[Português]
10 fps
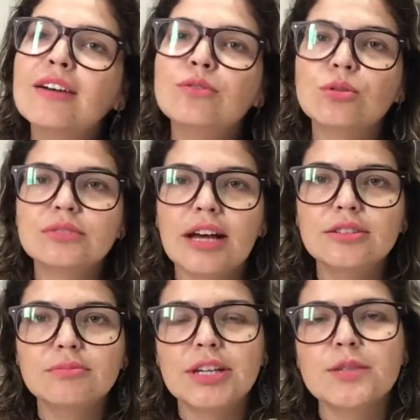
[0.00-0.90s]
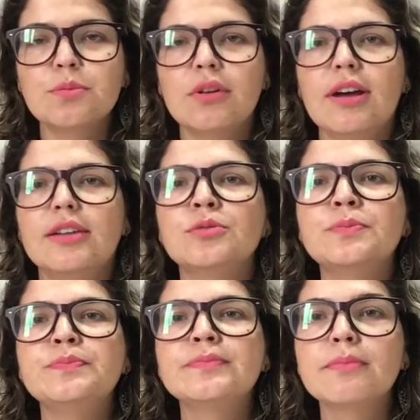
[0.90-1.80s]
voltada mais pro lado
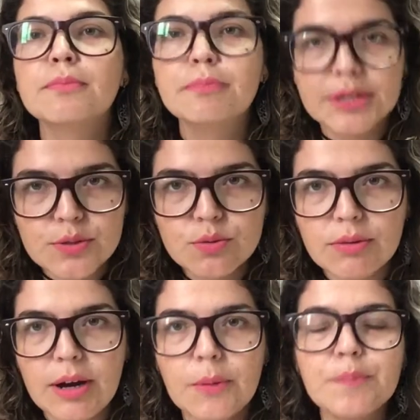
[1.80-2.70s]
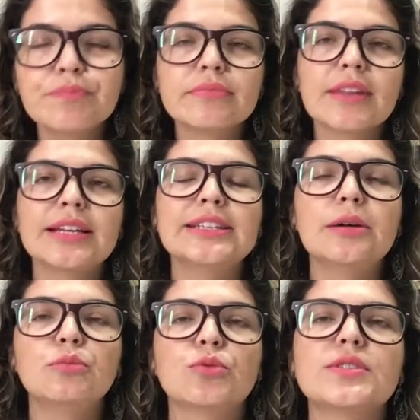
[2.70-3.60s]
pessoal e
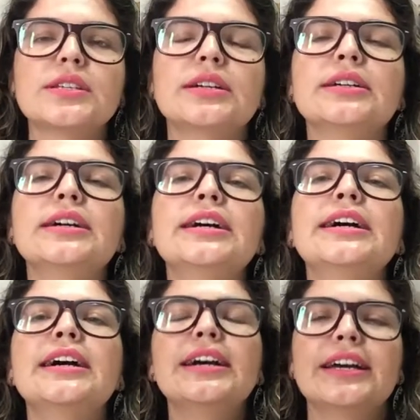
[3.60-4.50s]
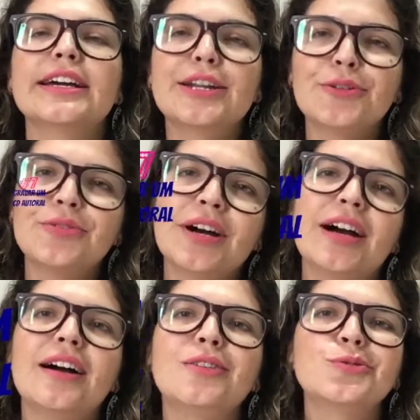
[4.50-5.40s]
da música é
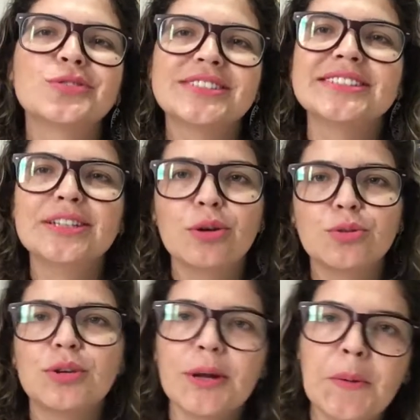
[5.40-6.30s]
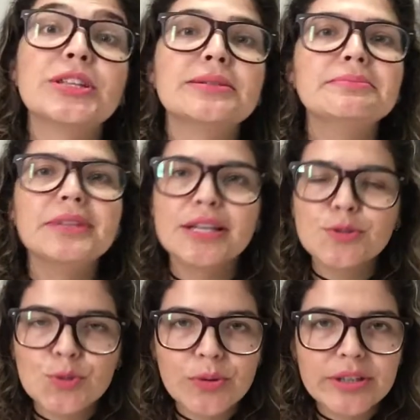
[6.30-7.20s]
gravar um CD autoral. Também
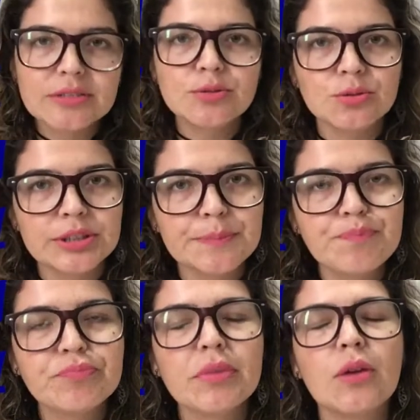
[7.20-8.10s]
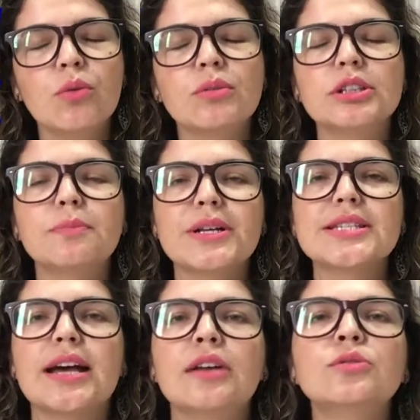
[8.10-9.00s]
sou cantora. O ano
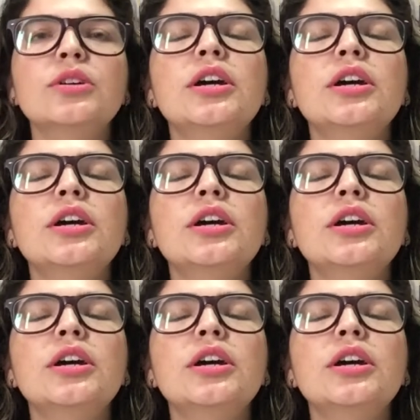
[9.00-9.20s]
passado